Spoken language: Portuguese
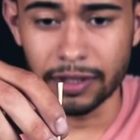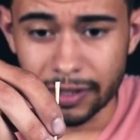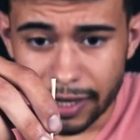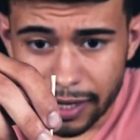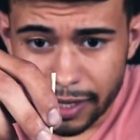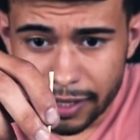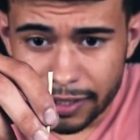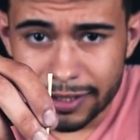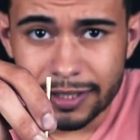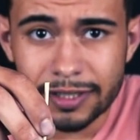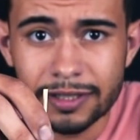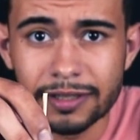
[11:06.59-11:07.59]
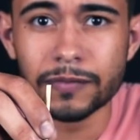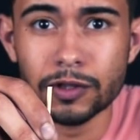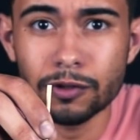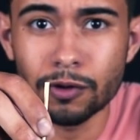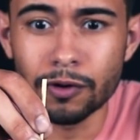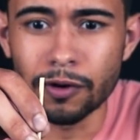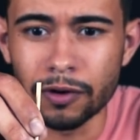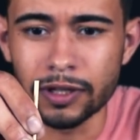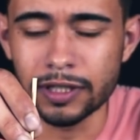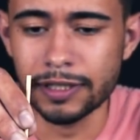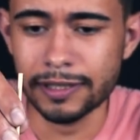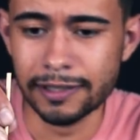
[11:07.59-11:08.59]
3,
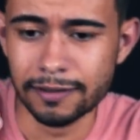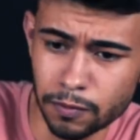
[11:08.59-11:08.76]
2,